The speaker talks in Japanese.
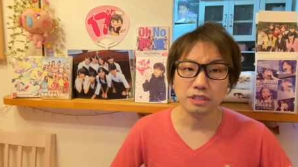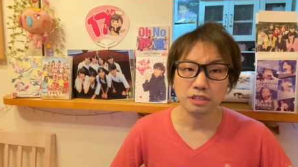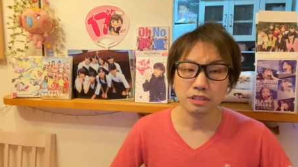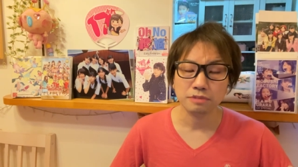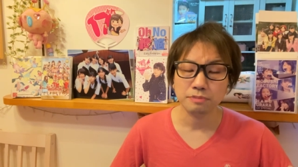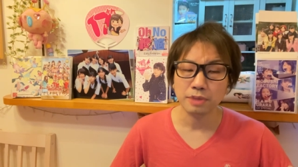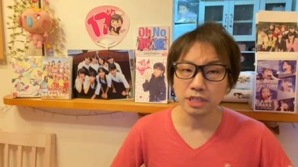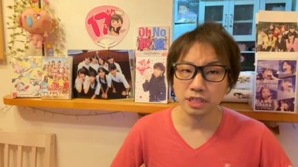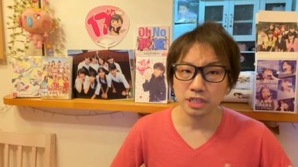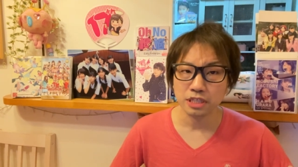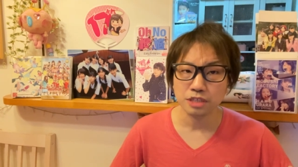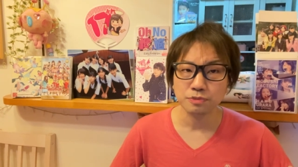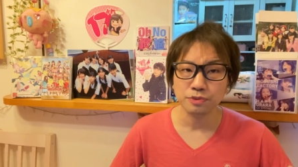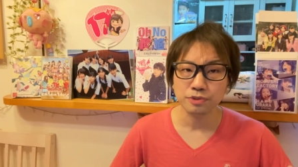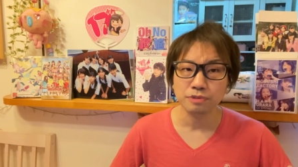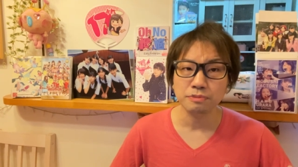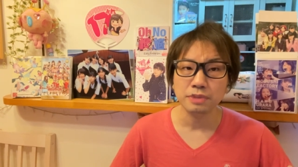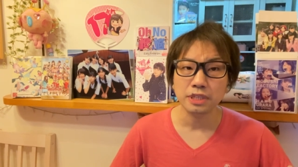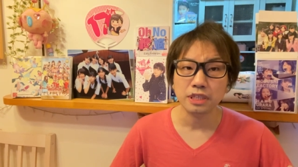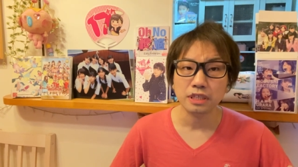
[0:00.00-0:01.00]
スマイレージも
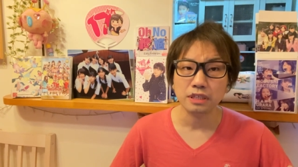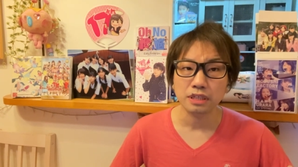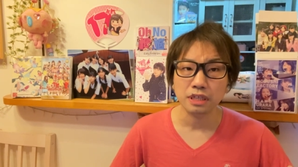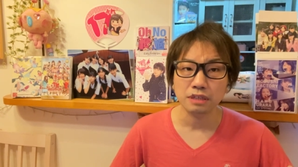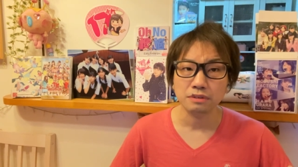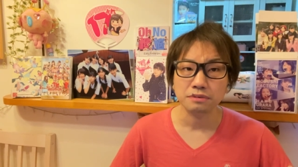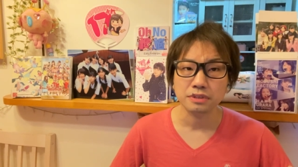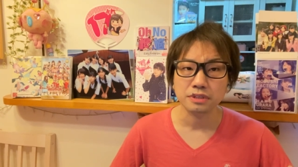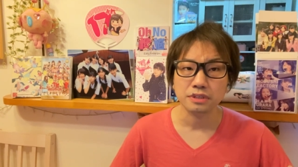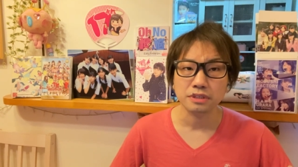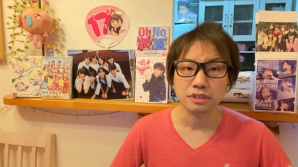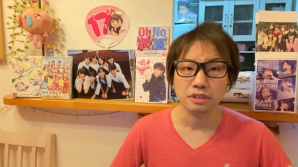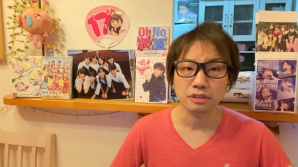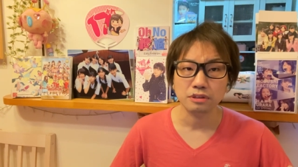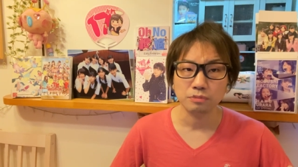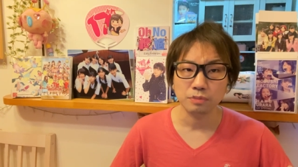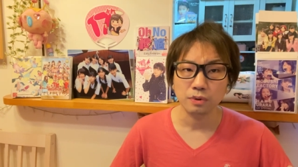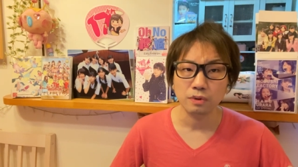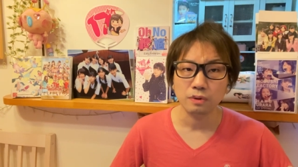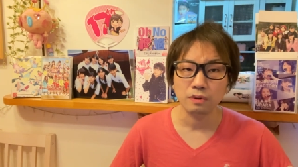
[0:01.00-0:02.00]
含めてになるんですけれ
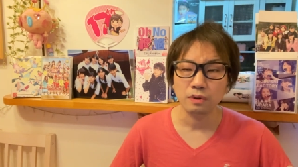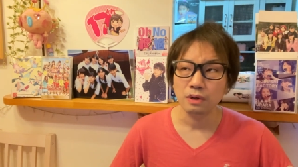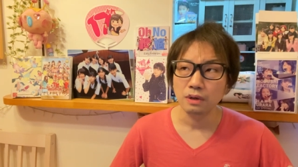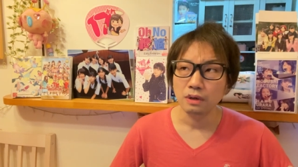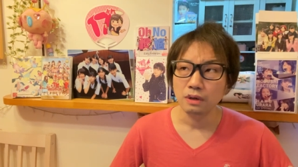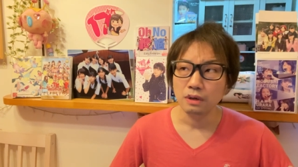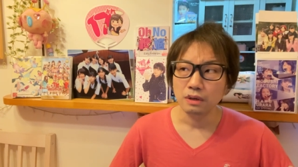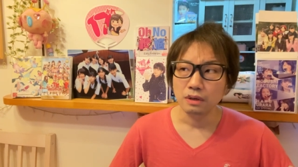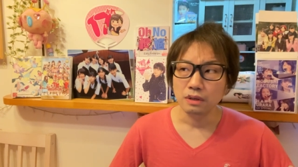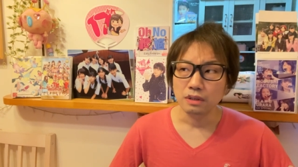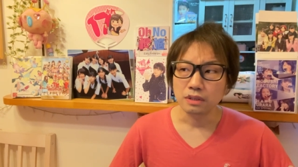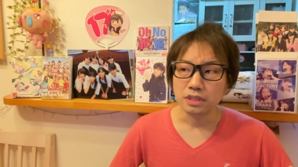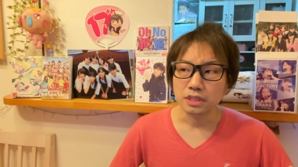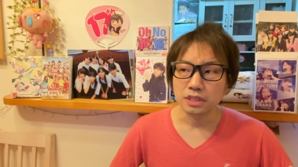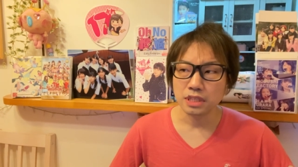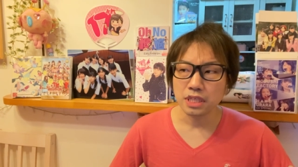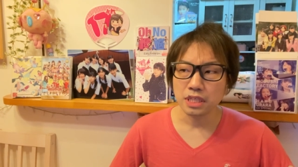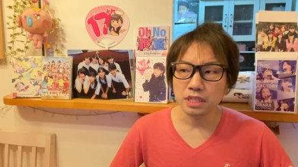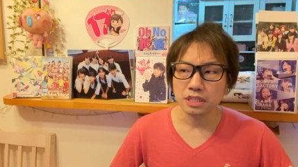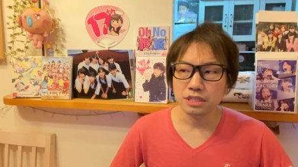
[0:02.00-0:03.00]
ども、に
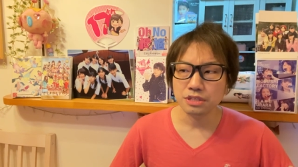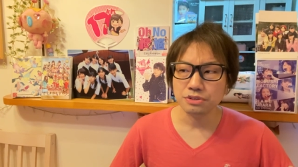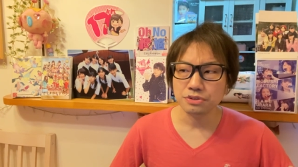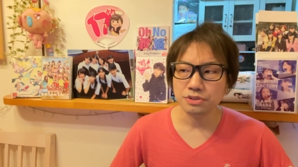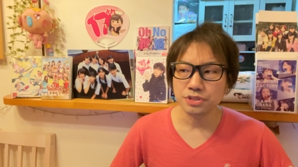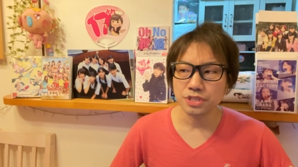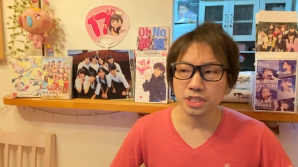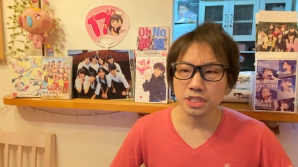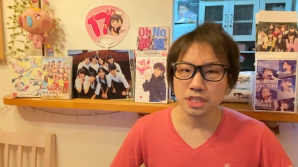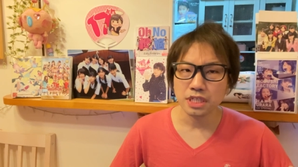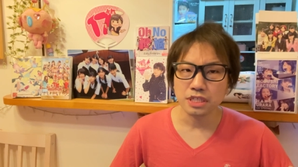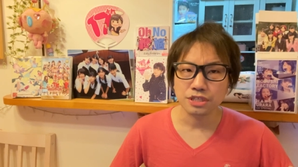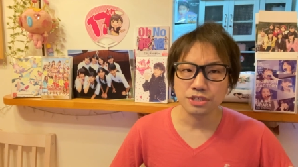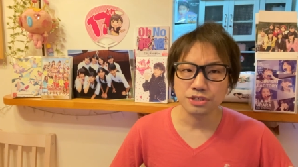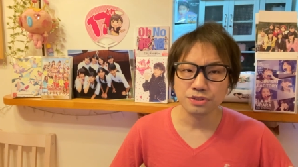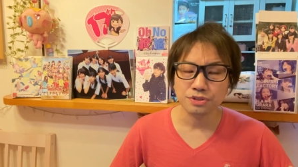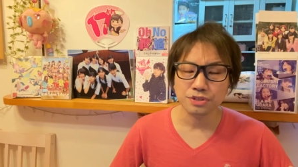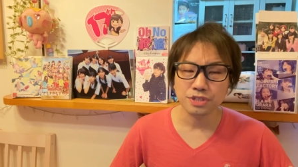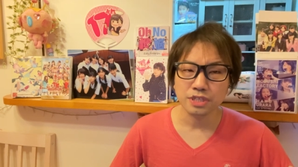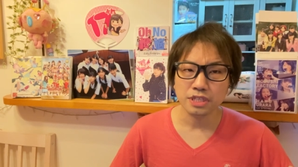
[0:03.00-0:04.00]
せんじゅういちねん
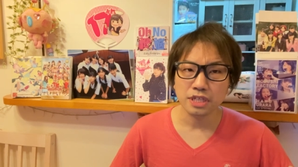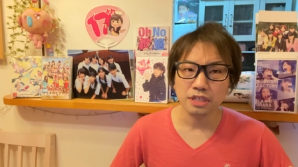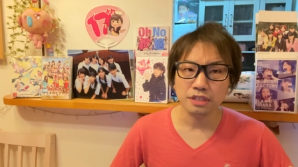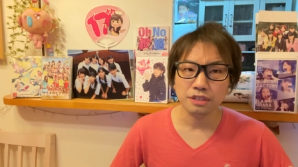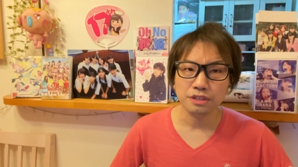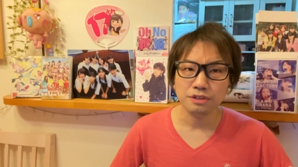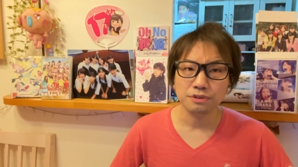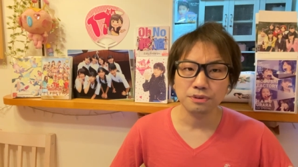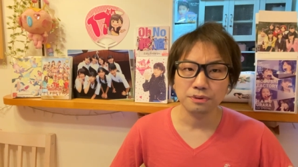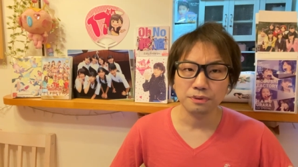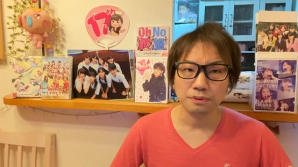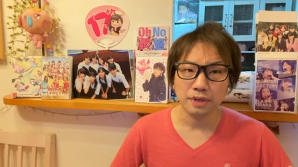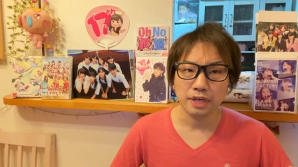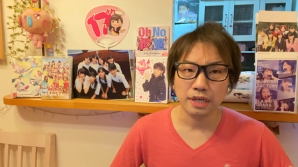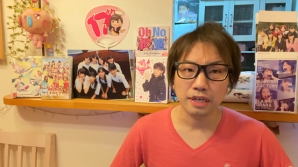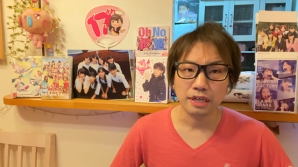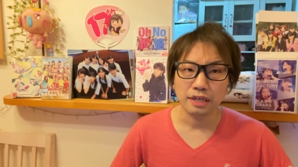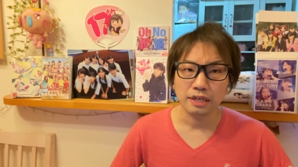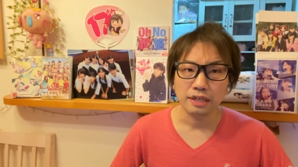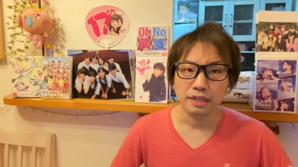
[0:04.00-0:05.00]
じゅうにねんっていうの
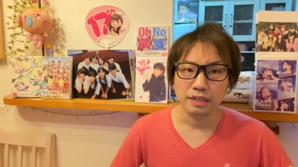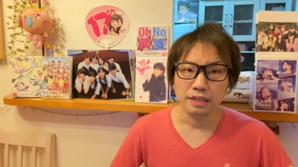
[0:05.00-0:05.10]
は